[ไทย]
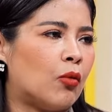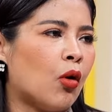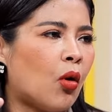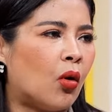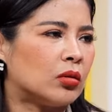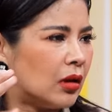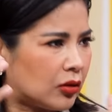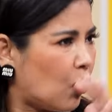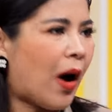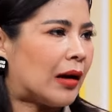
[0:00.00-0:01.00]
หัวโขนเรา
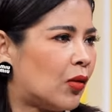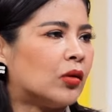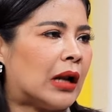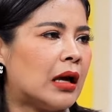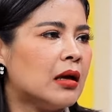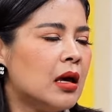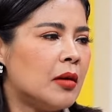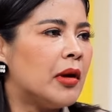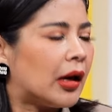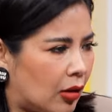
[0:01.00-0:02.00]
ต้องวางลงนะ
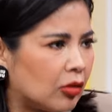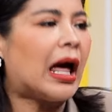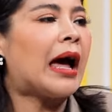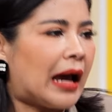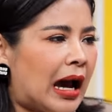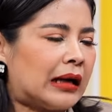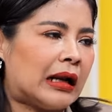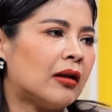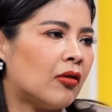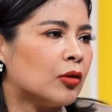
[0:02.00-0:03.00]
ไม่งั้นเราก็ตาย
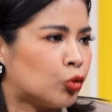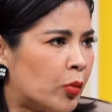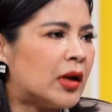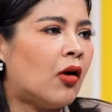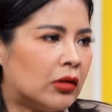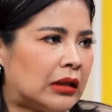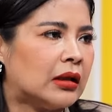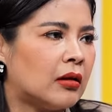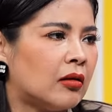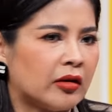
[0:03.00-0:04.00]
นะเราก็เอาตัวไม่รอดนะ
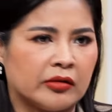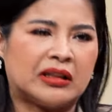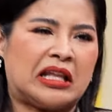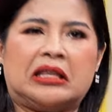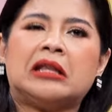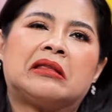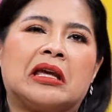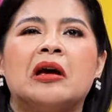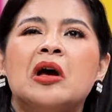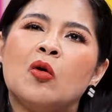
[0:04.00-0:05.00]
ถ้าเรายังติดทิฏ
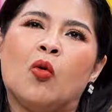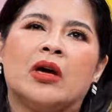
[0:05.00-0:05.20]
ฐิอุ้ย